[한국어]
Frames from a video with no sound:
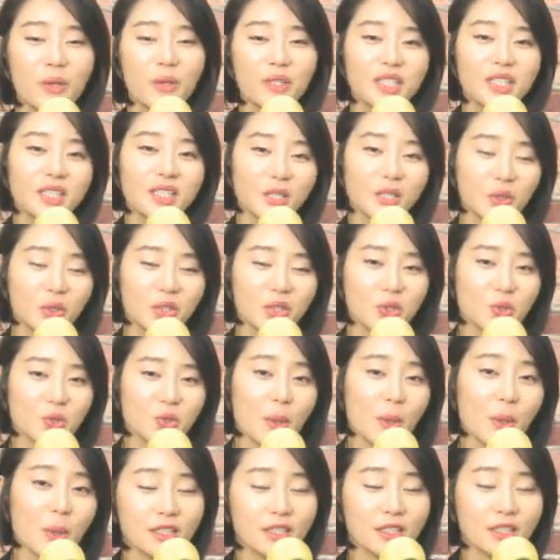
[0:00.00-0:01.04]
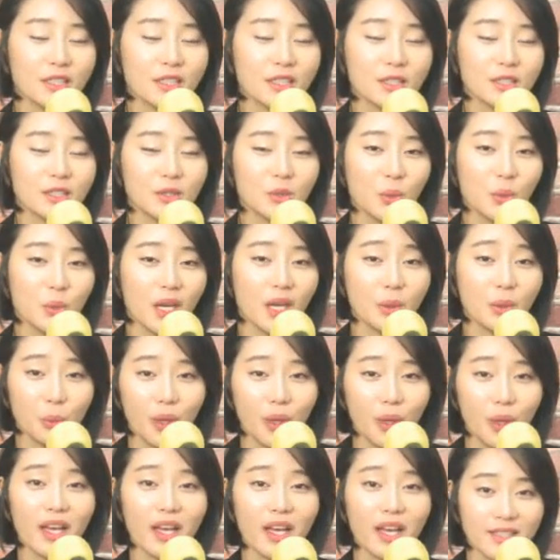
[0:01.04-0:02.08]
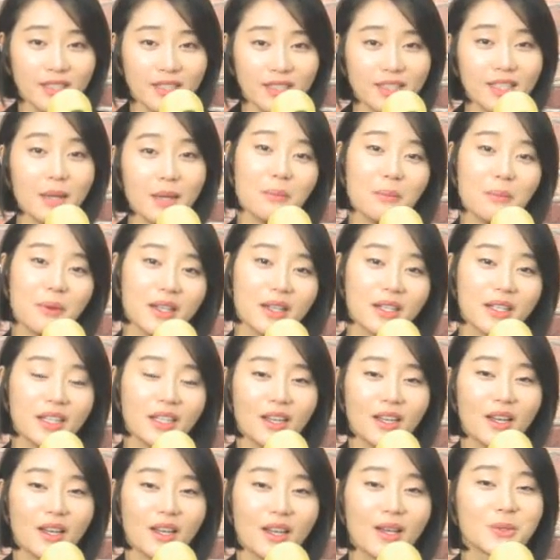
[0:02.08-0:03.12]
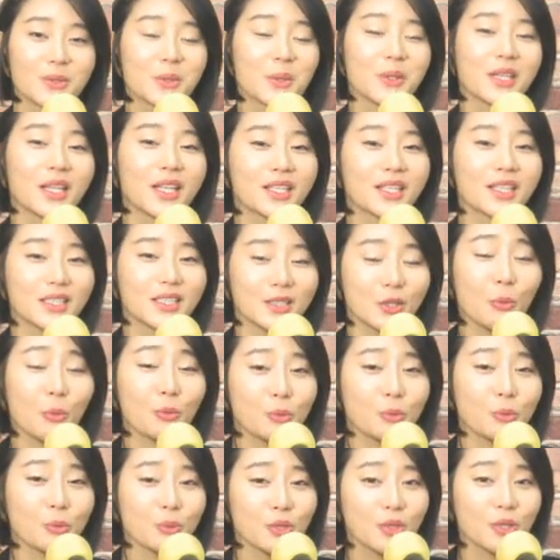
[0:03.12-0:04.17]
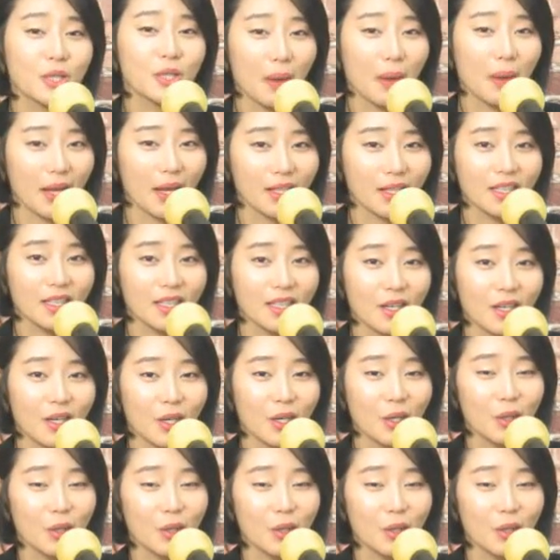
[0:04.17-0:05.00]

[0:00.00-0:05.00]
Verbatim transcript: 왠지 정태춘과 박은옥의 노래 가사말이 저한테는 그런 부분들이 많이